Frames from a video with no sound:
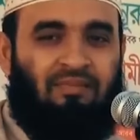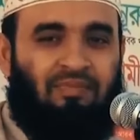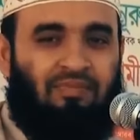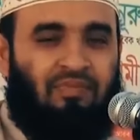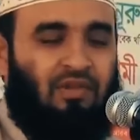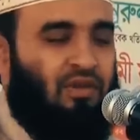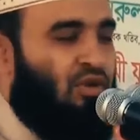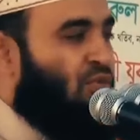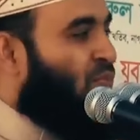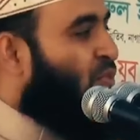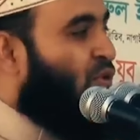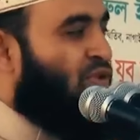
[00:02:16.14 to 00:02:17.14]
সবকিছু
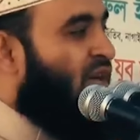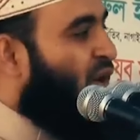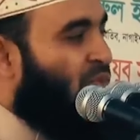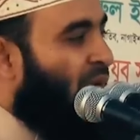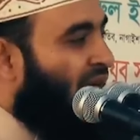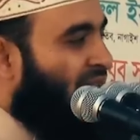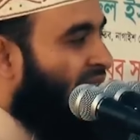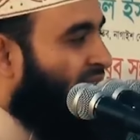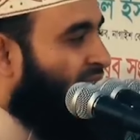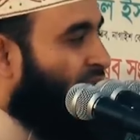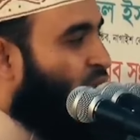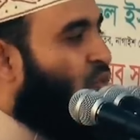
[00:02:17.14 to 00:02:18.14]
অনুকূল হলে
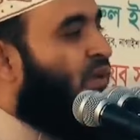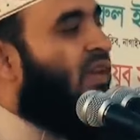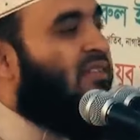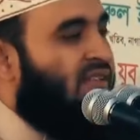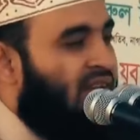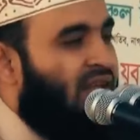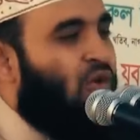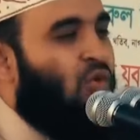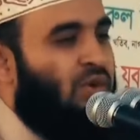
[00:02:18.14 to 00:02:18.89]
দেশে ফিরে কয়েকটি